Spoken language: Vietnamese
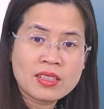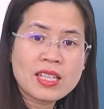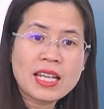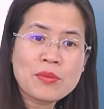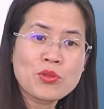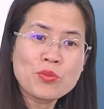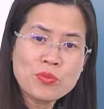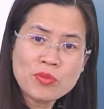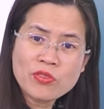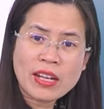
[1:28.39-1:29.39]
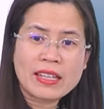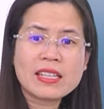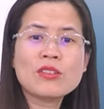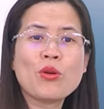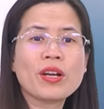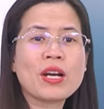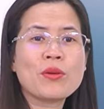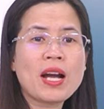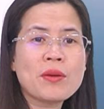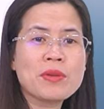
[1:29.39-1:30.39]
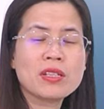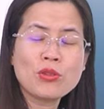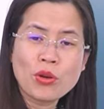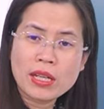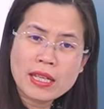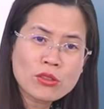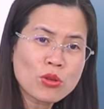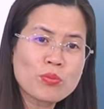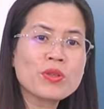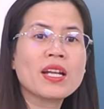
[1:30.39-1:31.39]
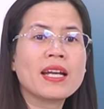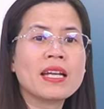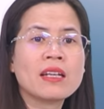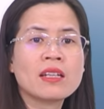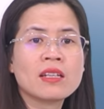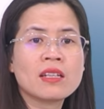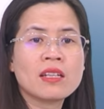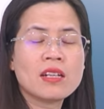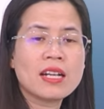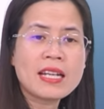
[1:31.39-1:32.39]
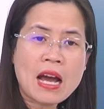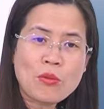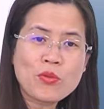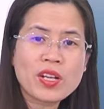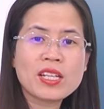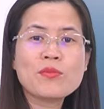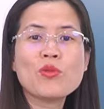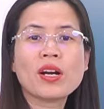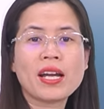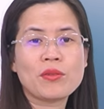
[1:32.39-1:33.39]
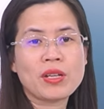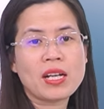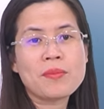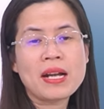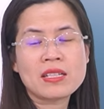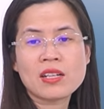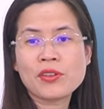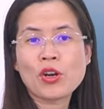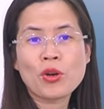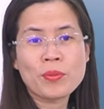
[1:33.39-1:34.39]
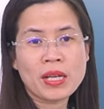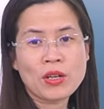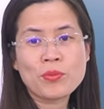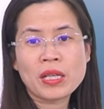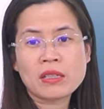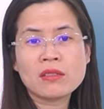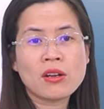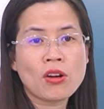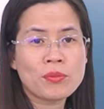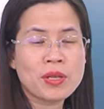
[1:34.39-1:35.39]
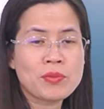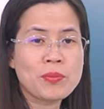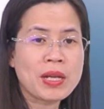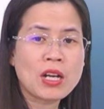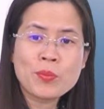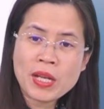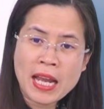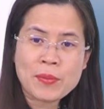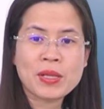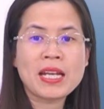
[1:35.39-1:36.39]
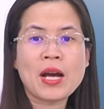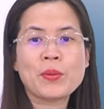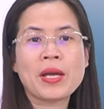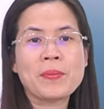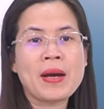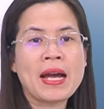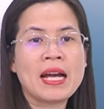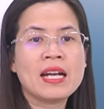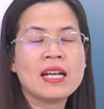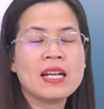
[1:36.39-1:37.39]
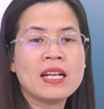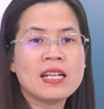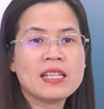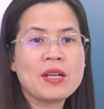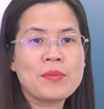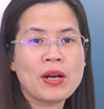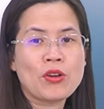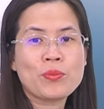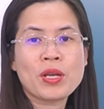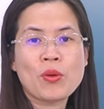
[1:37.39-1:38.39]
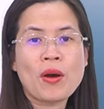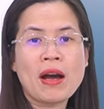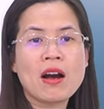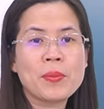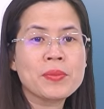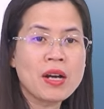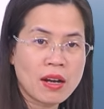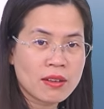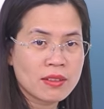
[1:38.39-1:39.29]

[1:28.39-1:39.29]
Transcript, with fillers: thì em cũng phải đi đổi kẹo khác mà cứ đổi liên tục như thế ngày nào cũng phải đi mua kẹo để các bạn chơi với con mình không mình thương con mình mà mình không biết làm thế nào để mà để mà con mình hòa hợp được